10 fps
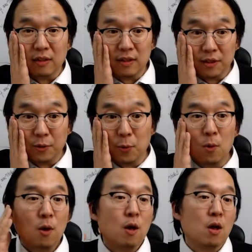
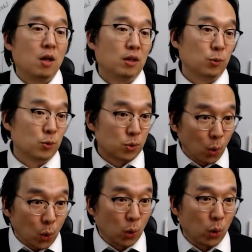그리고 또
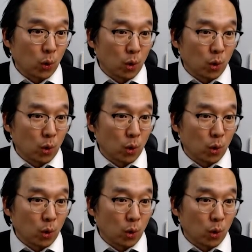손,